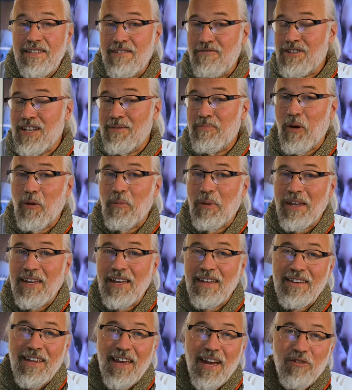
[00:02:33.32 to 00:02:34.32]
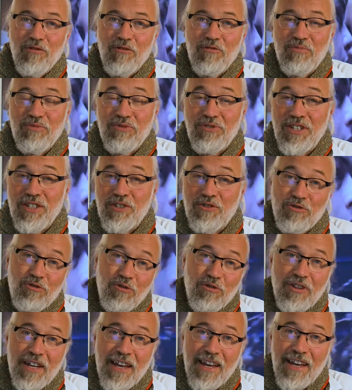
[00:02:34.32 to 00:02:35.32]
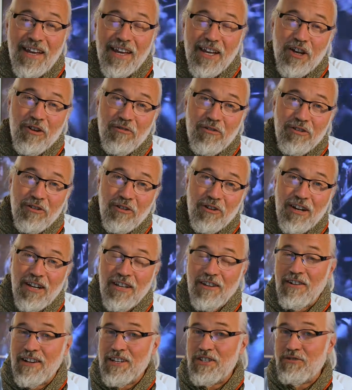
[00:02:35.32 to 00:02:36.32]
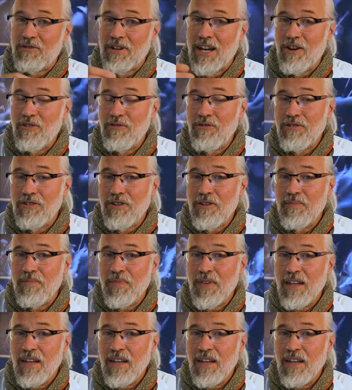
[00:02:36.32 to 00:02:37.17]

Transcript: si vous êtes propriétaire d'une boutique sur Terre et que votre client est sur la Lune,